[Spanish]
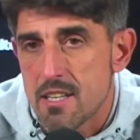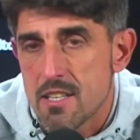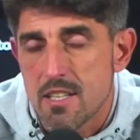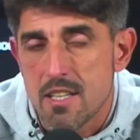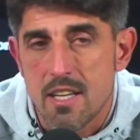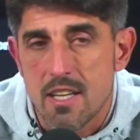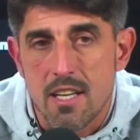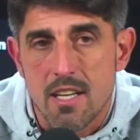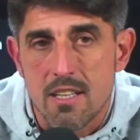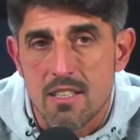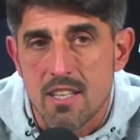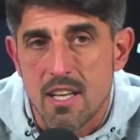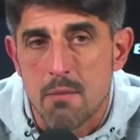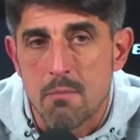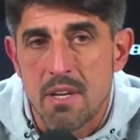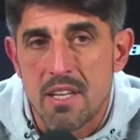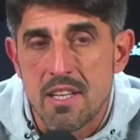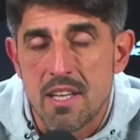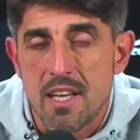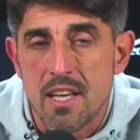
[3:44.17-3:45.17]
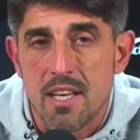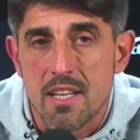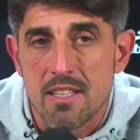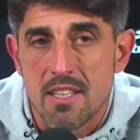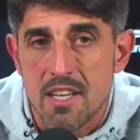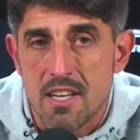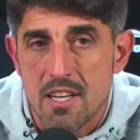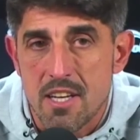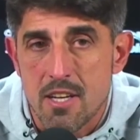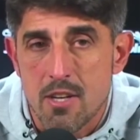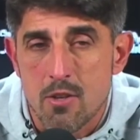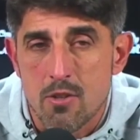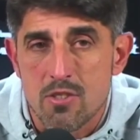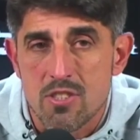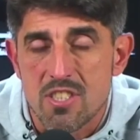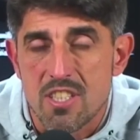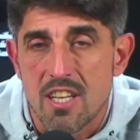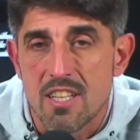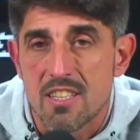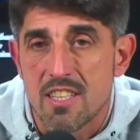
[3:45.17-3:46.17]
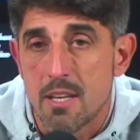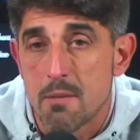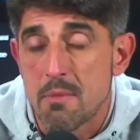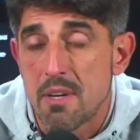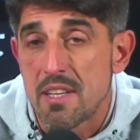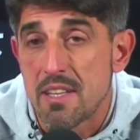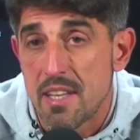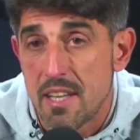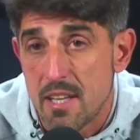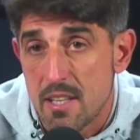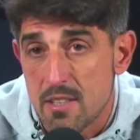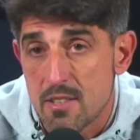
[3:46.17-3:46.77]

El tema de, de Ríos y el tema de,